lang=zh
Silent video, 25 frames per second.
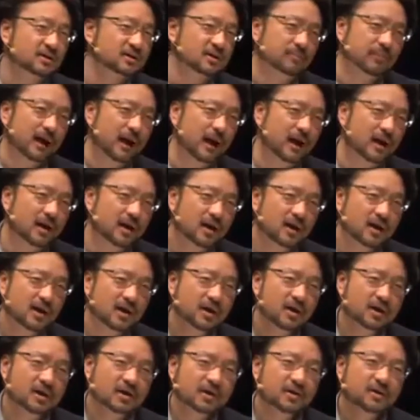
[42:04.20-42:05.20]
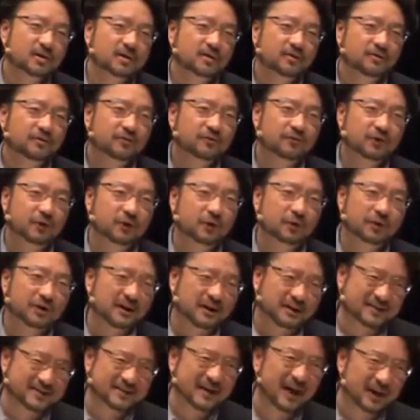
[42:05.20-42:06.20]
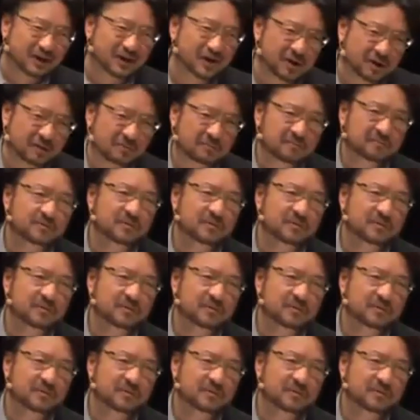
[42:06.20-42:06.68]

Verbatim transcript: 什么？Feel exciting，